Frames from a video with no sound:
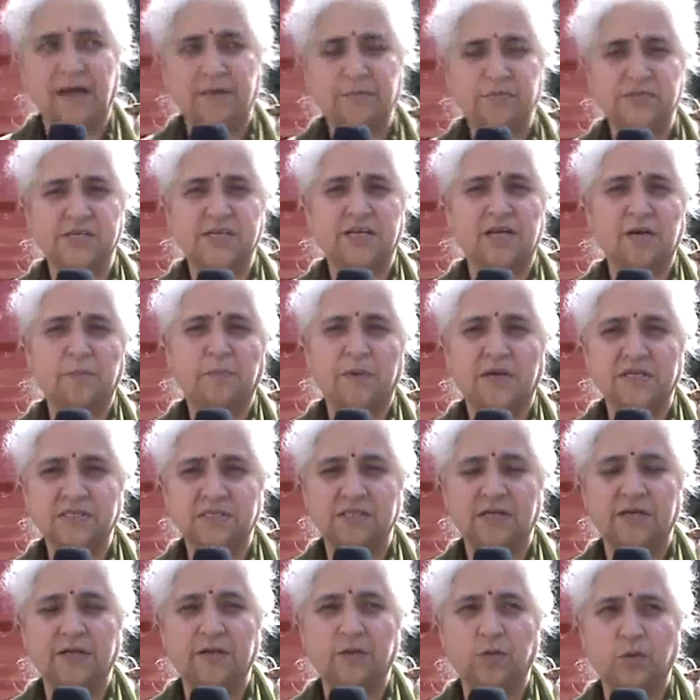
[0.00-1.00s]
ये एमसी के पास
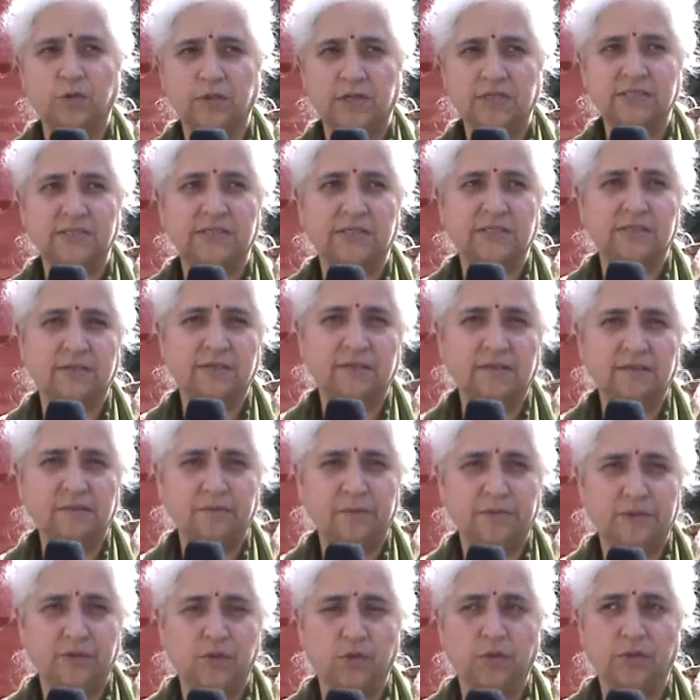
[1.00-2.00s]
नहीं होना चाहिए
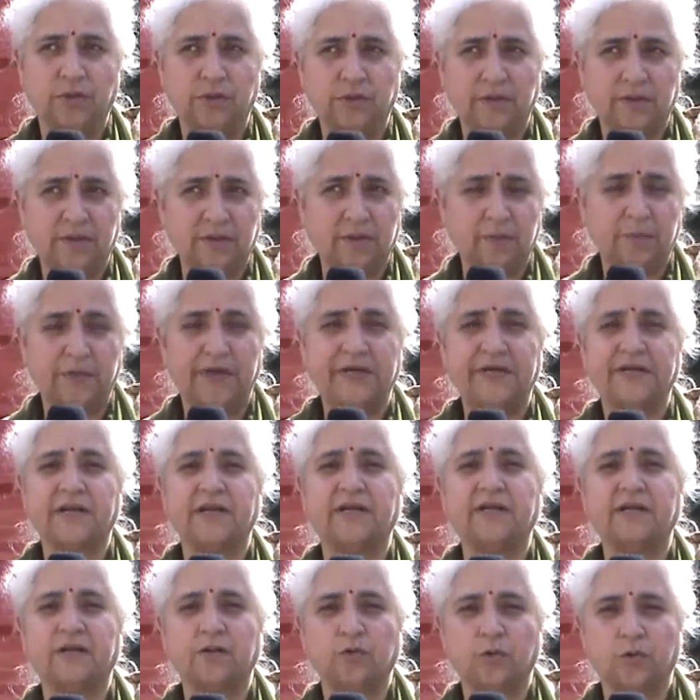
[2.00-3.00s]
क्योंकि ये
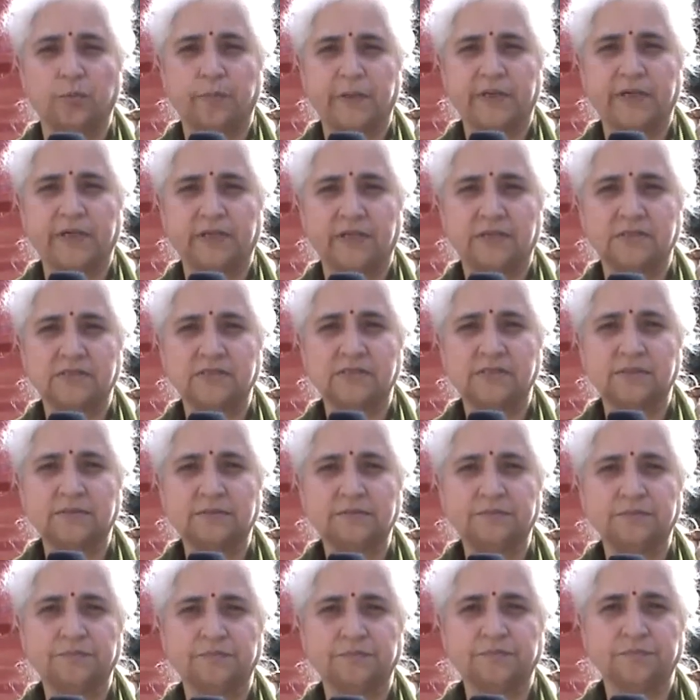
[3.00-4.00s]
मेंटेन नहीं हो पाएगा
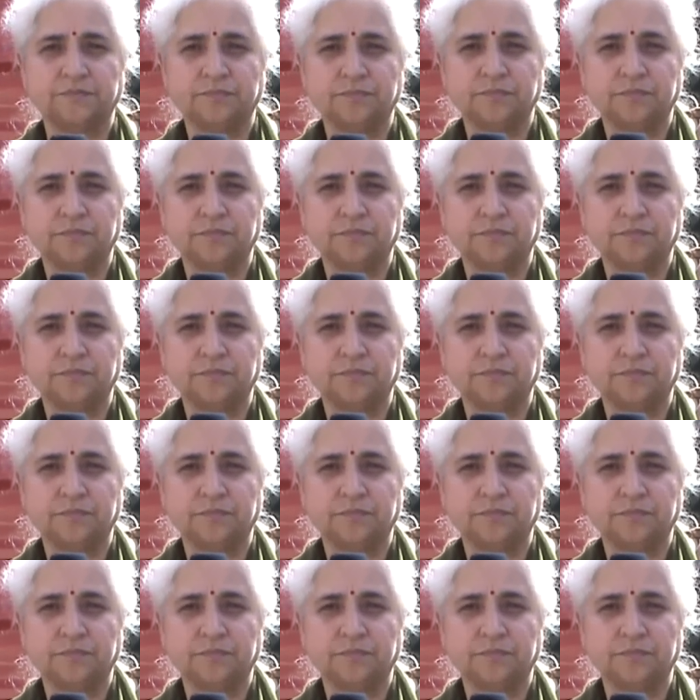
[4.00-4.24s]
हम्म।